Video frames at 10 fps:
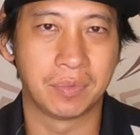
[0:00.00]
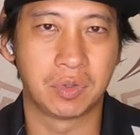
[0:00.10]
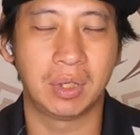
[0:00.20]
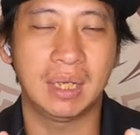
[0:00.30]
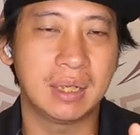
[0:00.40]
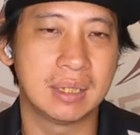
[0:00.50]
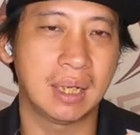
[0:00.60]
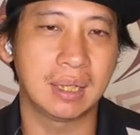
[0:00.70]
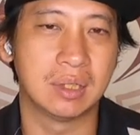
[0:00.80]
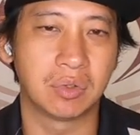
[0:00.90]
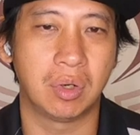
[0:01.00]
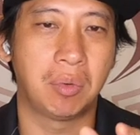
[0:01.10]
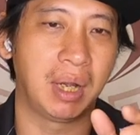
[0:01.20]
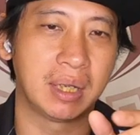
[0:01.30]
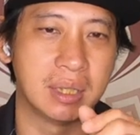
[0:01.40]
所以当人家跟你说，
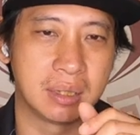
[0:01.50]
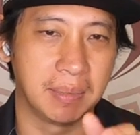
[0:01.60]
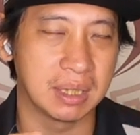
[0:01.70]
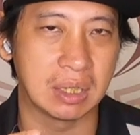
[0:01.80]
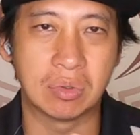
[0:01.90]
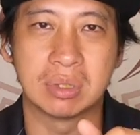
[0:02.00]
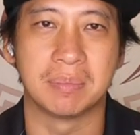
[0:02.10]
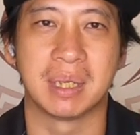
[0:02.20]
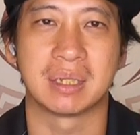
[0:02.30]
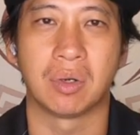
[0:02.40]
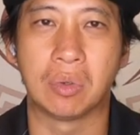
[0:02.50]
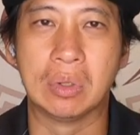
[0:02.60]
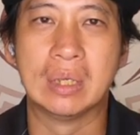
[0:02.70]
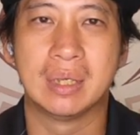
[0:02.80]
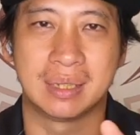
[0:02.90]
哦，我还可以怎么样操控，怎么样操
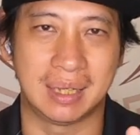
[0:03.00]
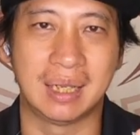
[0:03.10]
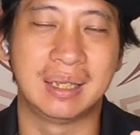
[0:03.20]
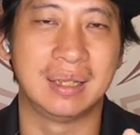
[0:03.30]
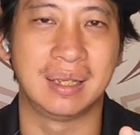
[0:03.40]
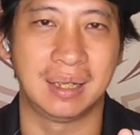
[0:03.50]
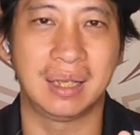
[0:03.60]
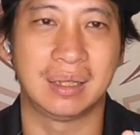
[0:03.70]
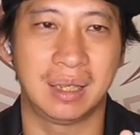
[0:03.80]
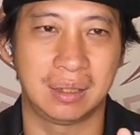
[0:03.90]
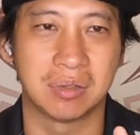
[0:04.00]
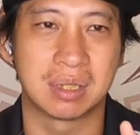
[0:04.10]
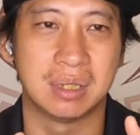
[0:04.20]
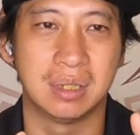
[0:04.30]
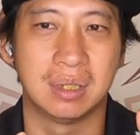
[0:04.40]
控，讲难听点，那那都
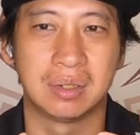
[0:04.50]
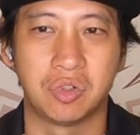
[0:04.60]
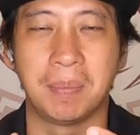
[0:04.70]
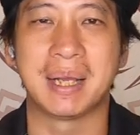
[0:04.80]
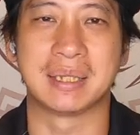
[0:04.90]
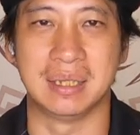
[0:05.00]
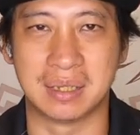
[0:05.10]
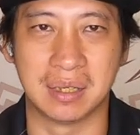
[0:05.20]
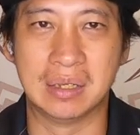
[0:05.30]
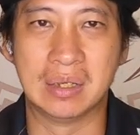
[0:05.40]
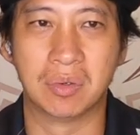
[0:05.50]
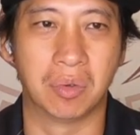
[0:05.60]
是举巴骑车。